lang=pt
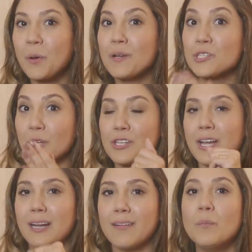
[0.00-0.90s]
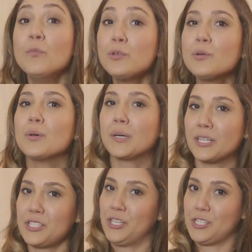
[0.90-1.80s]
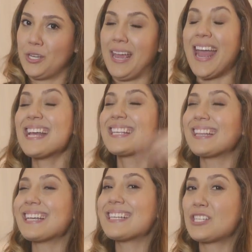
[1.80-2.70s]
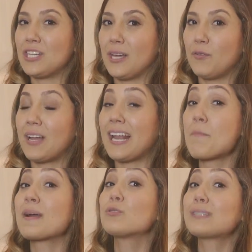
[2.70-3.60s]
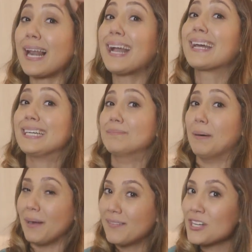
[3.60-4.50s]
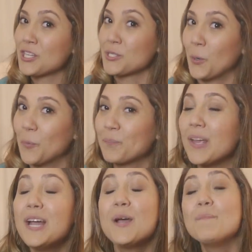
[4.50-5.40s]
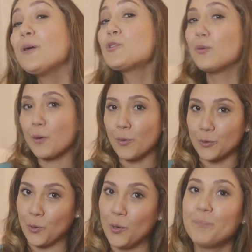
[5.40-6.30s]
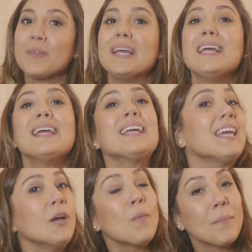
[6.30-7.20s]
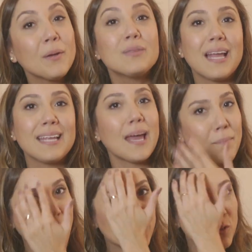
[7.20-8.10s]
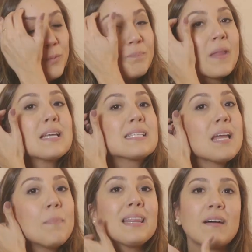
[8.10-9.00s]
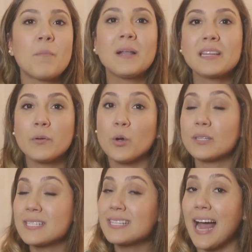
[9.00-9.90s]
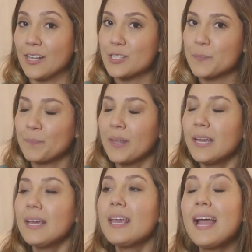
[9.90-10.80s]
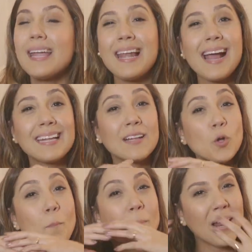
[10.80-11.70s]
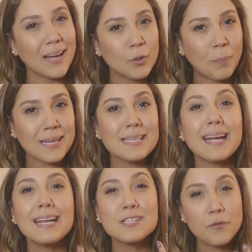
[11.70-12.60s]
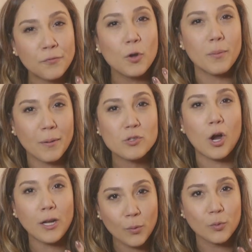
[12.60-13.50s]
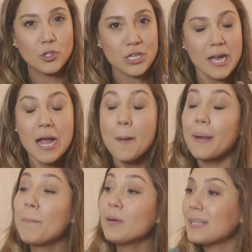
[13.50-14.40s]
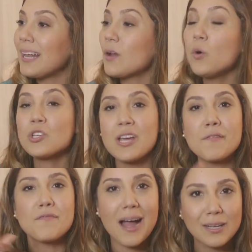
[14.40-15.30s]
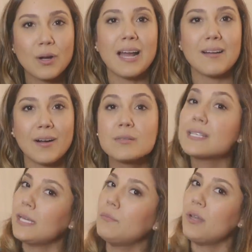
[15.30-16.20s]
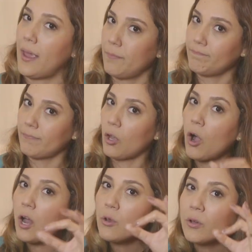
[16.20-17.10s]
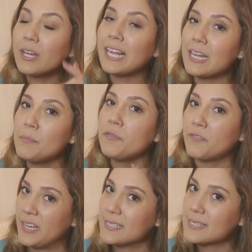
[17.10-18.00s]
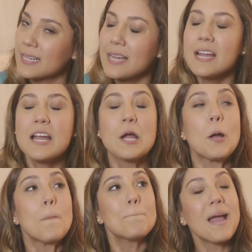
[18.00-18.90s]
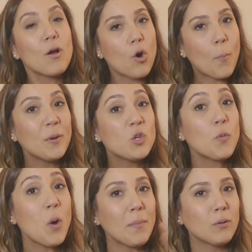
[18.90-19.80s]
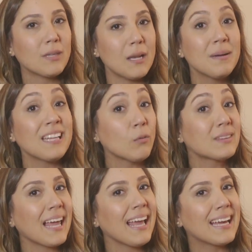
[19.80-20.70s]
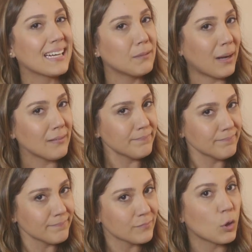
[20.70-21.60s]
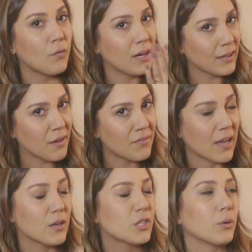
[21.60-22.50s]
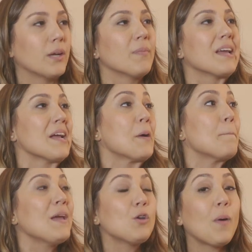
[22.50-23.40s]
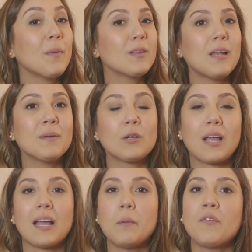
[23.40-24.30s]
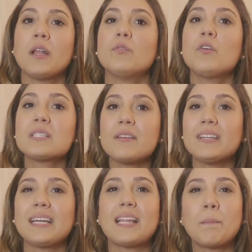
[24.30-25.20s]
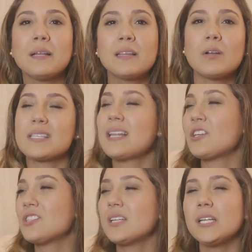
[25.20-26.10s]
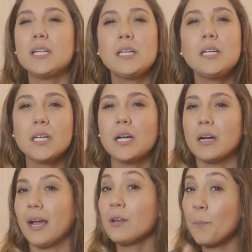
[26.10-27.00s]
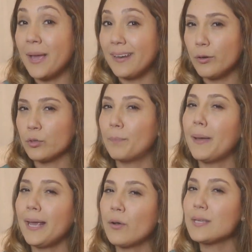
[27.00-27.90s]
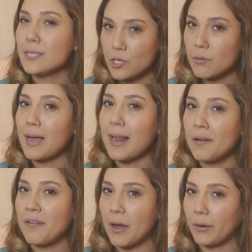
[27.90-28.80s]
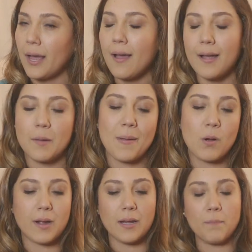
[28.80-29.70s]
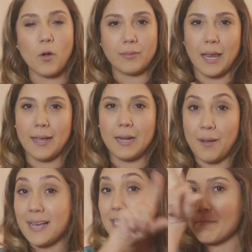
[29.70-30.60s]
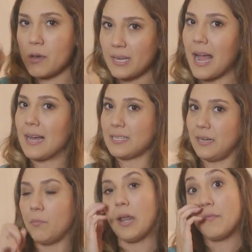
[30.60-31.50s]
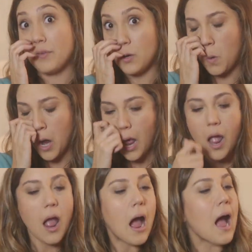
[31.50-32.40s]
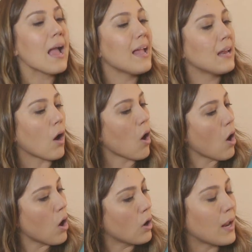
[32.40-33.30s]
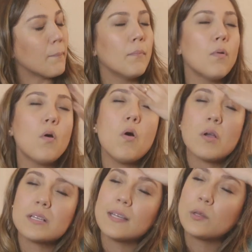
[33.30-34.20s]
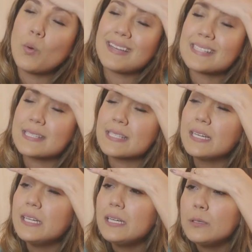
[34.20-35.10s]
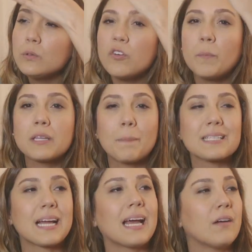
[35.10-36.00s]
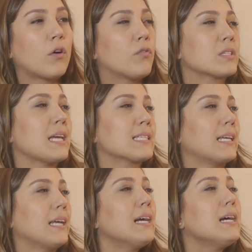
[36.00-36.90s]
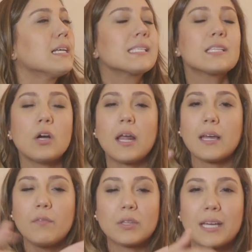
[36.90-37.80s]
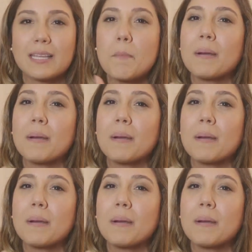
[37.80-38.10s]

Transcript: tem uma história de carnaval muito louca, gente. Essa é das antigas, viu? Que é na época do telegrama, mas veja só. Meu tio me contou que um amigo dele, que é médico, sempre dava plantão em outras cidades. E aí ele arquitetou um plano, parecendo aqueles de filme mesmo, de Hollywood, para poder ele curtir a farra do carnaval sem a mulher. Olha o que o canalha me fez. Pegou, pediu para um amigo dele mandar um telegrama, tô falando que é velha a história, pediu pro amigo dele mandar um telegrama falando: Você vai ter que dar plantão na cidade de nananã. Aí no período, bem coincidia com o carnaval, né? Aí ele pegou aquele Telegram, recebeu em casa, a mulher viu. Aí ele, olha amor, que situação, não vou poder passar carnaval com você e as crianças, olha aqui, vou ter que dar